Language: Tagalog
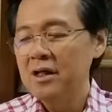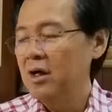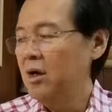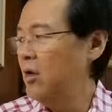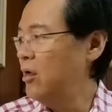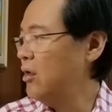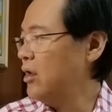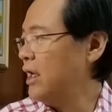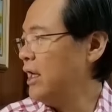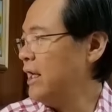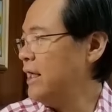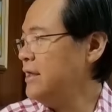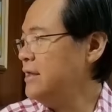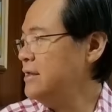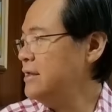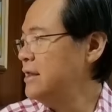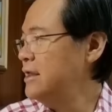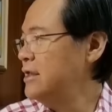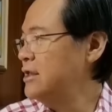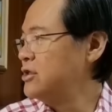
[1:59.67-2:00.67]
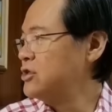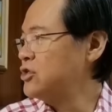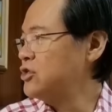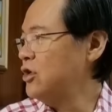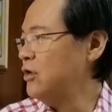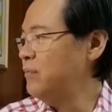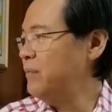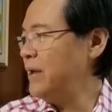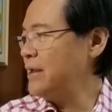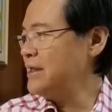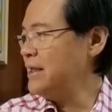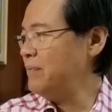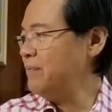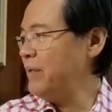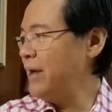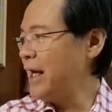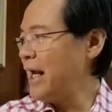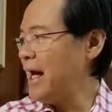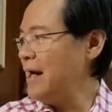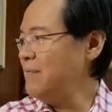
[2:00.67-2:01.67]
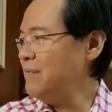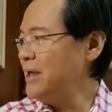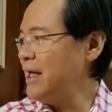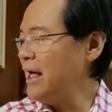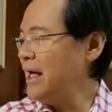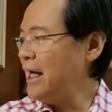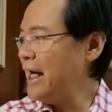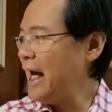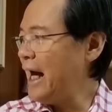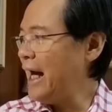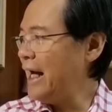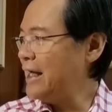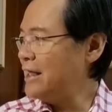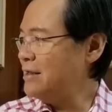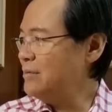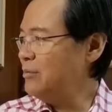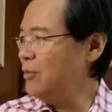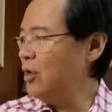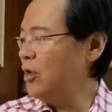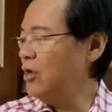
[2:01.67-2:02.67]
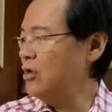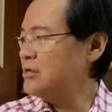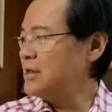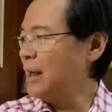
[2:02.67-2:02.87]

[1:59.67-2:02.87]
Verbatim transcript: Okay? So, pag naparami ang kain mo,